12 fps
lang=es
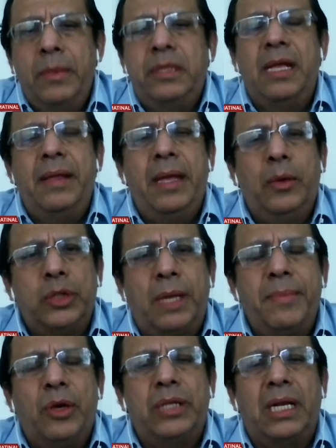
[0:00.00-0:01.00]
Tenemos
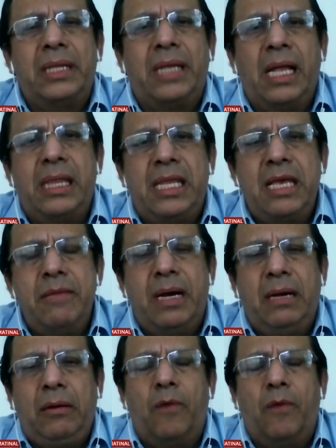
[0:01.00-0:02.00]
también otra
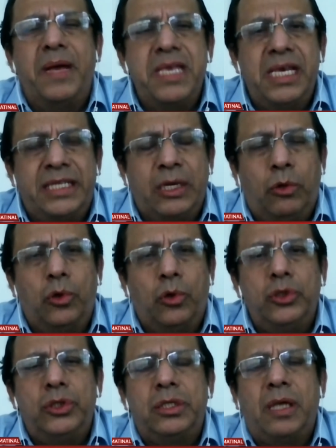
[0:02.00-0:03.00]
alternativa, compañías de
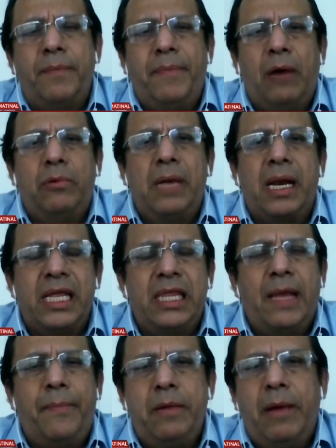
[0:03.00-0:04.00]
seguros que pagan una
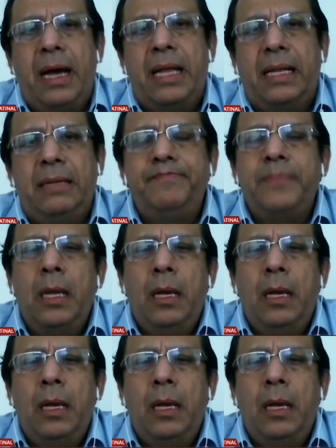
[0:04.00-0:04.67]
renta privada,